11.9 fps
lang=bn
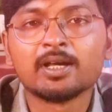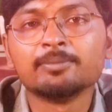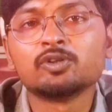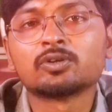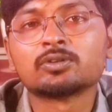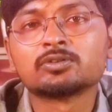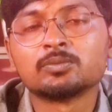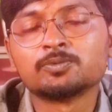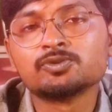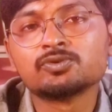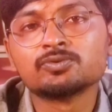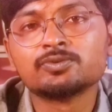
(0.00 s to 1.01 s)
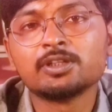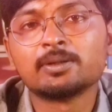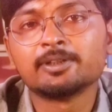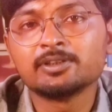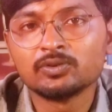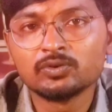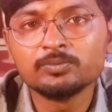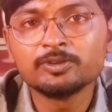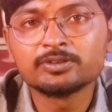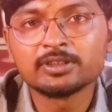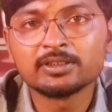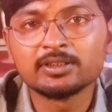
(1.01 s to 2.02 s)
আমি ডক্টর তপন চৌধুরী আমার
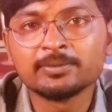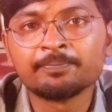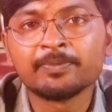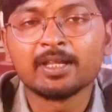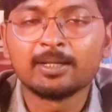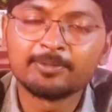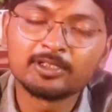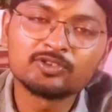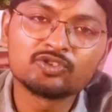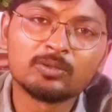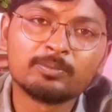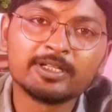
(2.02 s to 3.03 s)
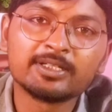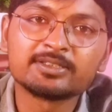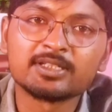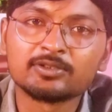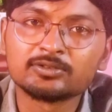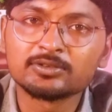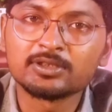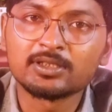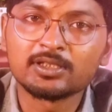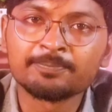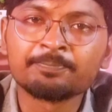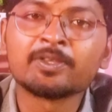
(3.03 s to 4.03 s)
ইয়োঘুমীয় চ্যানেলে আপনাদের সবাইকে স্বাগত
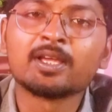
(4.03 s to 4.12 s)
জানাই